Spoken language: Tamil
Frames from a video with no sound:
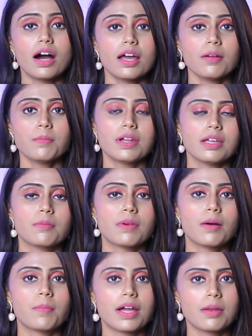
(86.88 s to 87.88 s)

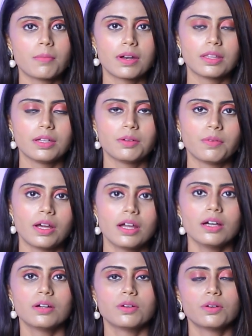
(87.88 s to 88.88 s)
பாரம்பரியமாக பயன்படுத்திட்டு வர
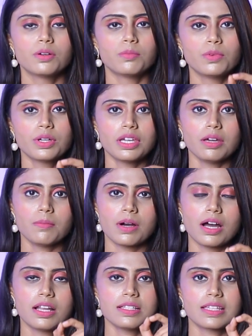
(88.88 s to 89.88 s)
ஒரு
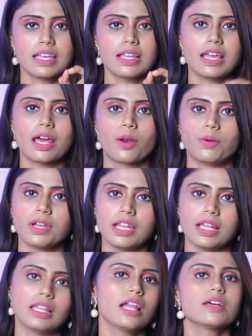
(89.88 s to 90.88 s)
முக்கியமான ஸ்கின் கேர்
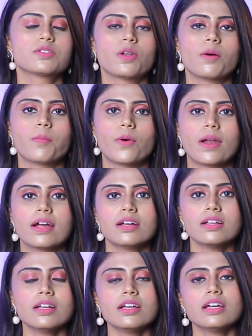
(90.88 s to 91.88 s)
ரொட்டீன் தான் நான் சொல்ல போகிறேன்
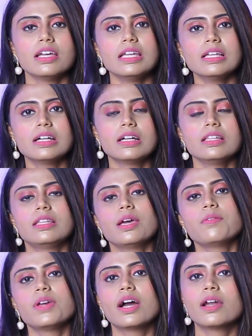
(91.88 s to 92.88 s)
இதுக்கு
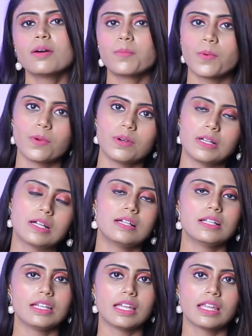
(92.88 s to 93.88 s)
தேவையான பொருட்கள்
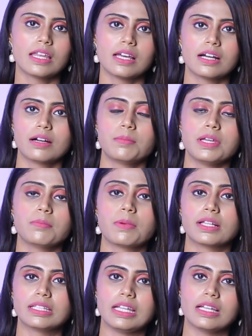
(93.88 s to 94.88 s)
என்னென்ன அப்படின்னு
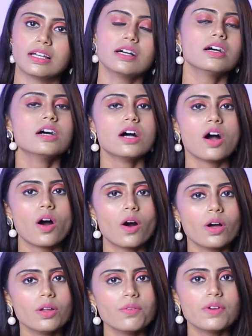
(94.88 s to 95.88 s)
பார்த்தீங்கன்னா
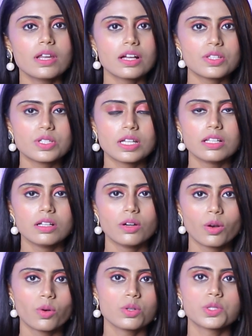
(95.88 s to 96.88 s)
ஆலோவேரா ஜெல்
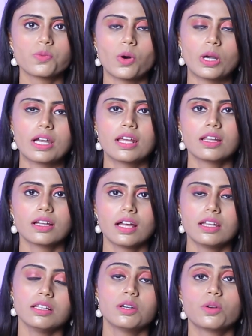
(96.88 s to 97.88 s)
ரோஸ் வாட்டர்
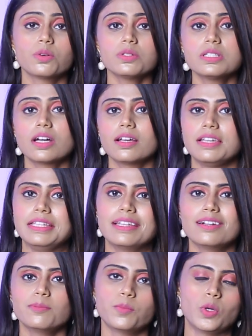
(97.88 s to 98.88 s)
அண்ட் ரோஜா
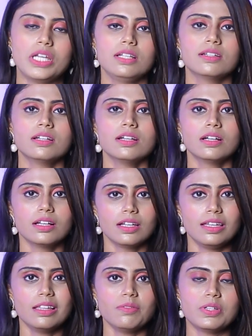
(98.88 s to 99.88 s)
இதழ் பொடி
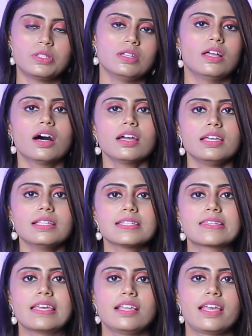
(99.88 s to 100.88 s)
இதை வச்சு தான் இந்த
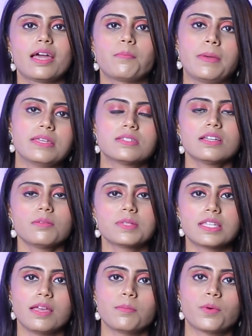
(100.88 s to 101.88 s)
ஸ்கின் கேர் பேஸ்ட்டை நம்ம செய்ய